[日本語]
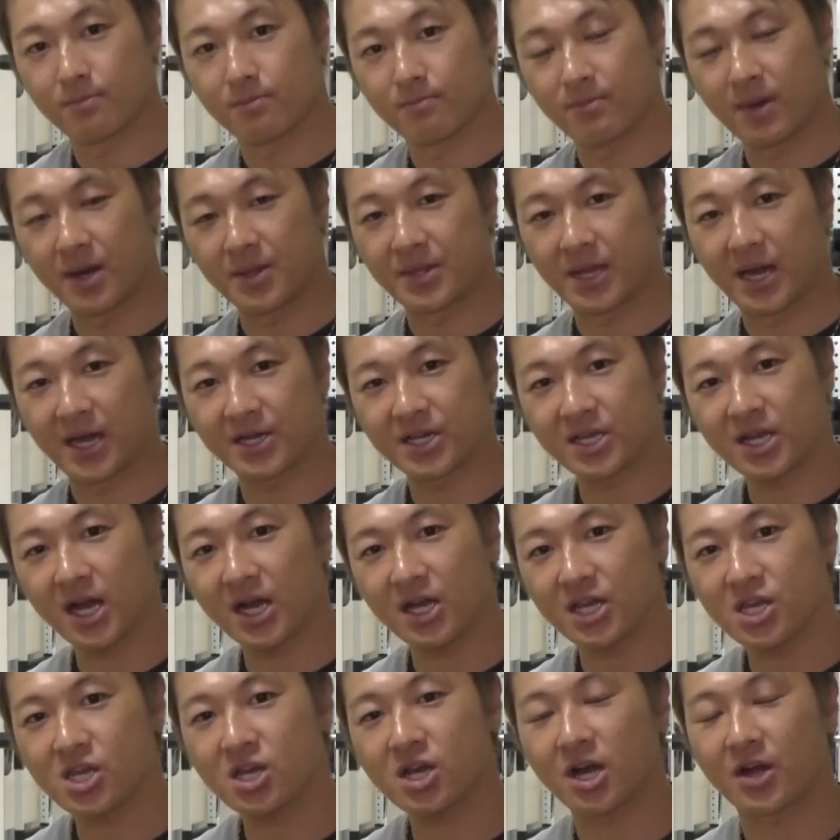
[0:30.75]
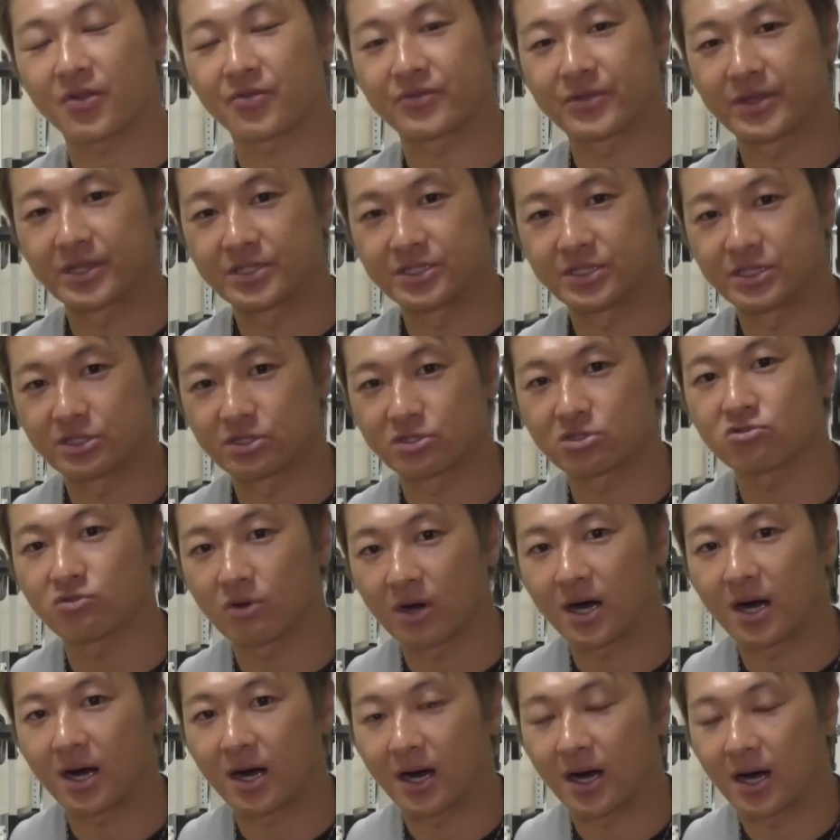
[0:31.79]
まあ、何がいいかって実
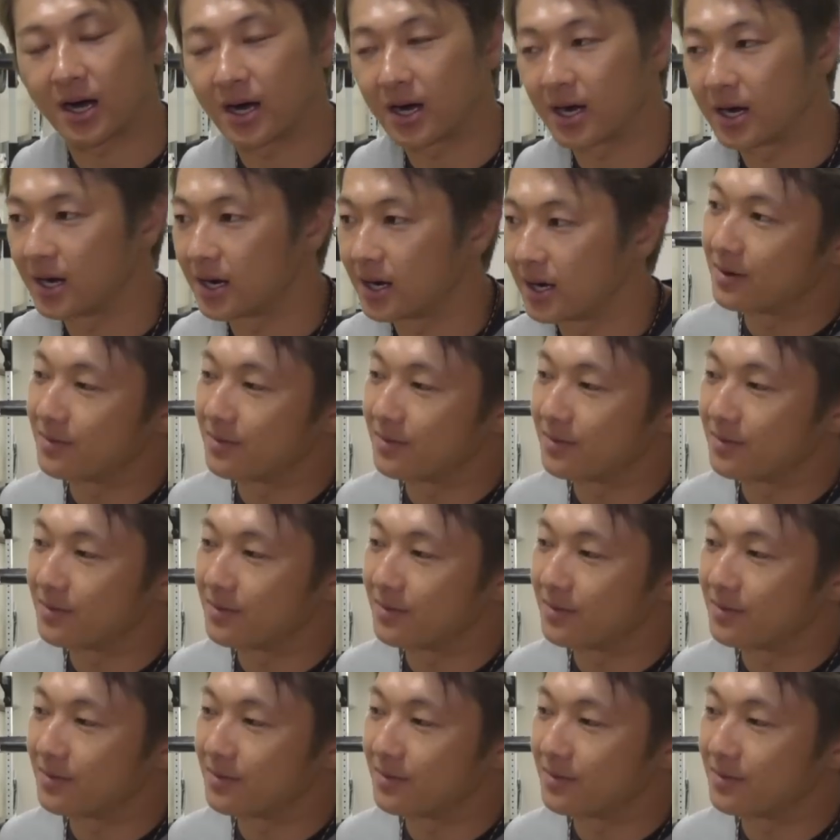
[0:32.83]
は、